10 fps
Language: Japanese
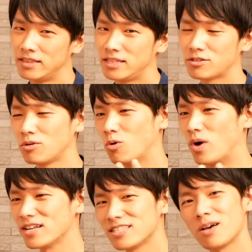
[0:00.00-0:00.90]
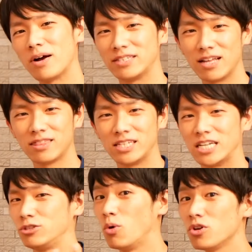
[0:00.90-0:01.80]
で、そのわざわざって
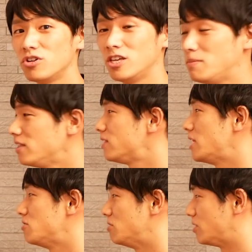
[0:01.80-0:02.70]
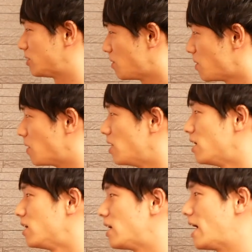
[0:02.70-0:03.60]
じゃあどういう意味っていうと、
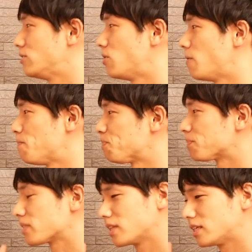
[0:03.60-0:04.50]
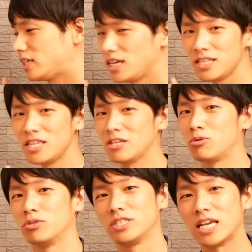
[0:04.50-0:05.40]
あの、筋
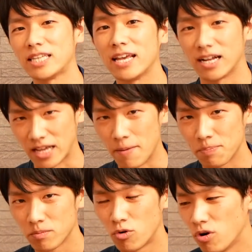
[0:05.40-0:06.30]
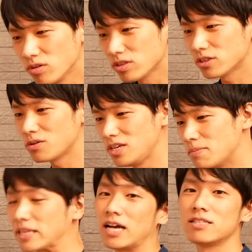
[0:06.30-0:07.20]
肉をつけたい方、もう本当に、
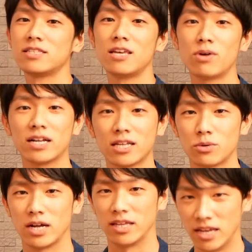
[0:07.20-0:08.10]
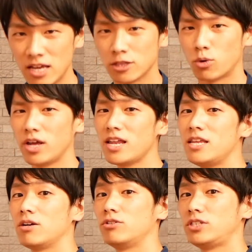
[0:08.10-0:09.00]
まあ、男性の方とかでね
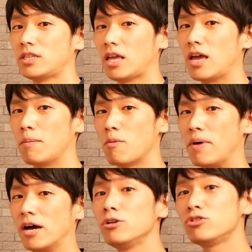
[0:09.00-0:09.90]
トレーニングしててもうバル